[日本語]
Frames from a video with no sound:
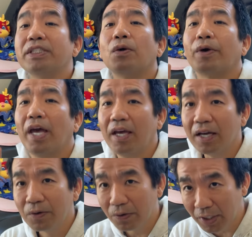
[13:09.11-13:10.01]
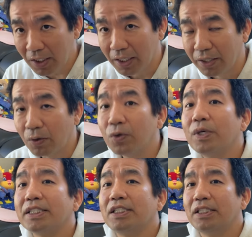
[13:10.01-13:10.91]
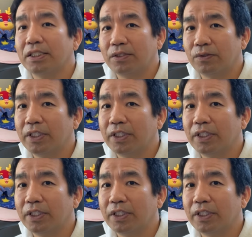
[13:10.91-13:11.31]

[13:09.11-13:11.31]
その契約によるらしいんですよ。